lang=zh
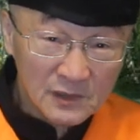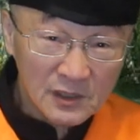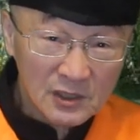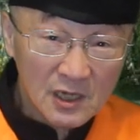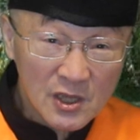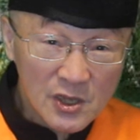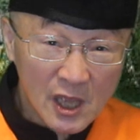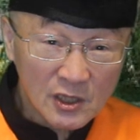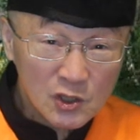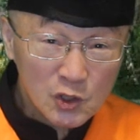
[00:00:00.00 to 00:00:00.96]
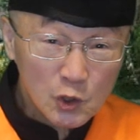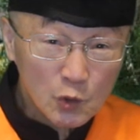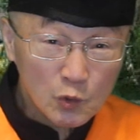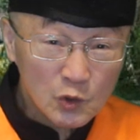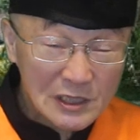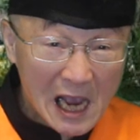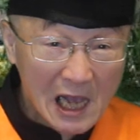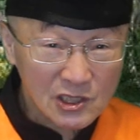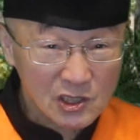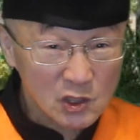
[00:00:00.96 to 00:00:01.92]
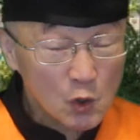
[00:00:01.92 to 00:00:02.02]
你的研究价
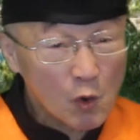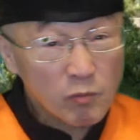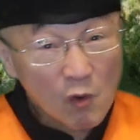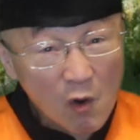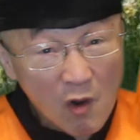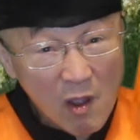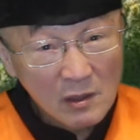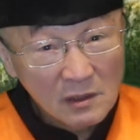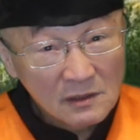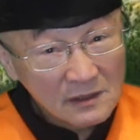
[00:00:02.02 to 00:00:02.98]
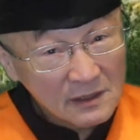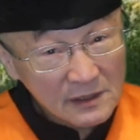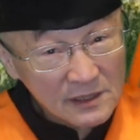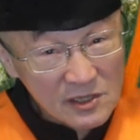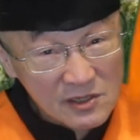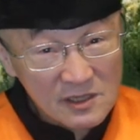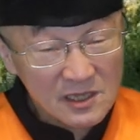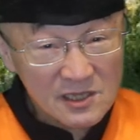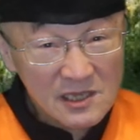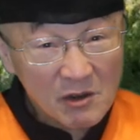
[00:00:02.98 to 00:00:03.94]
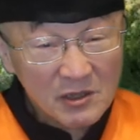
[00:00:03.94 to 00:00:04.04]
值够不够。也是也
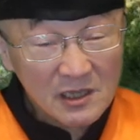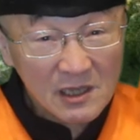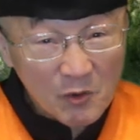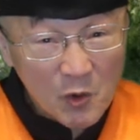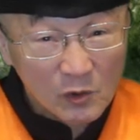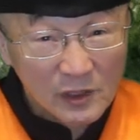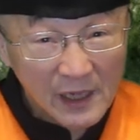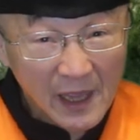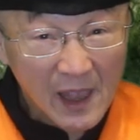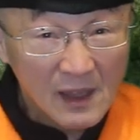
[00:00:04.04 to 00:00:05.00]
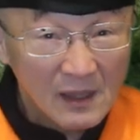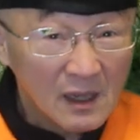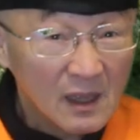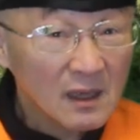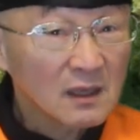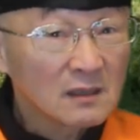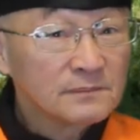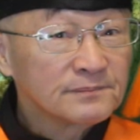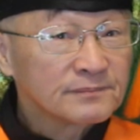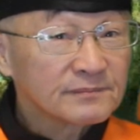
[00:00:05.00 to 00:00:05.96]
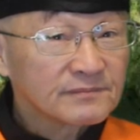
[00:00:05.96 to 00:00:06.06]
是要要弄的嘞，哎，
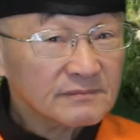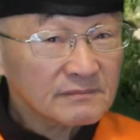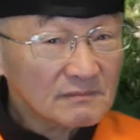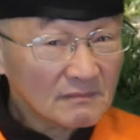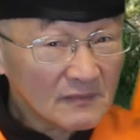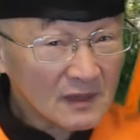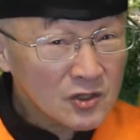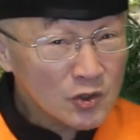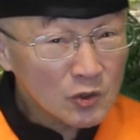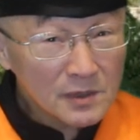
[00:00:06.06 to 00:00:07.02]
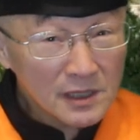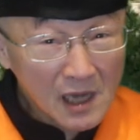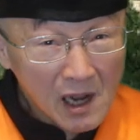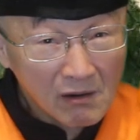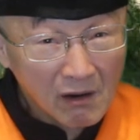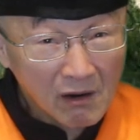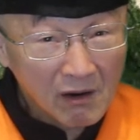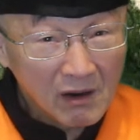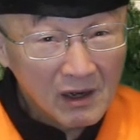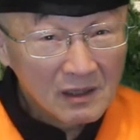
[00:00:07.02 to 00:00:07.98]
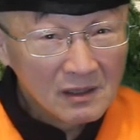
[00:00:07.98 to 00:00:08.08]
想未到哈，
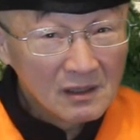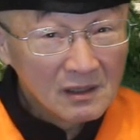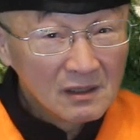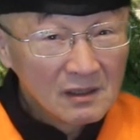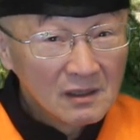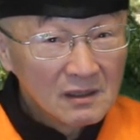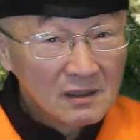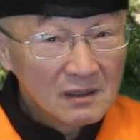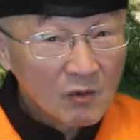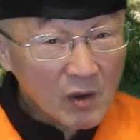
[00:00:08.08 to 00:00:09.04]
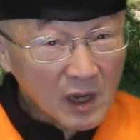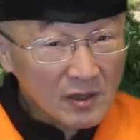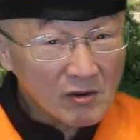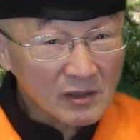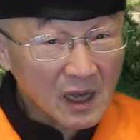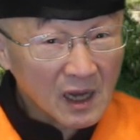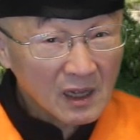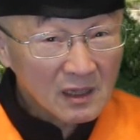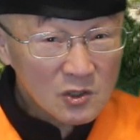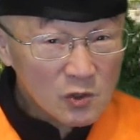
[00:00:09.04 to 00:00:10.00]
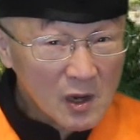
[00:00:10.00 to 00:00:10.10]
我甲你讲啦，
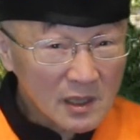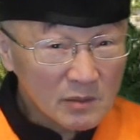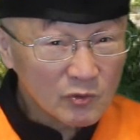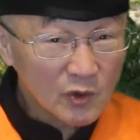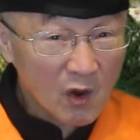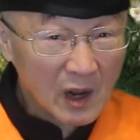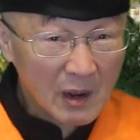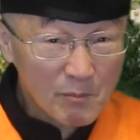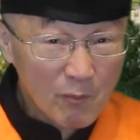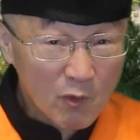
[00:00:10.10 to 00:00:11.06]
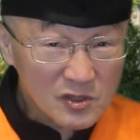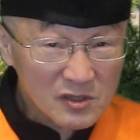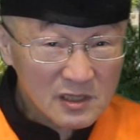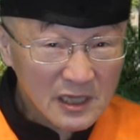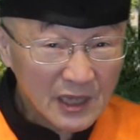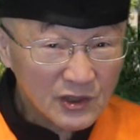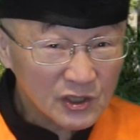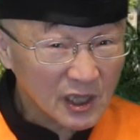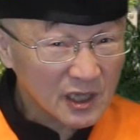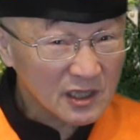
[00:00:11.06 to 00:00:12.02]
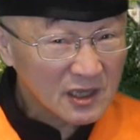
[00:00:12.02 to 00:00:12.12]
蔡英文哦含博士肯定
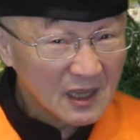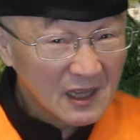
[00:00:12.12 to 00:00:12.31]
第日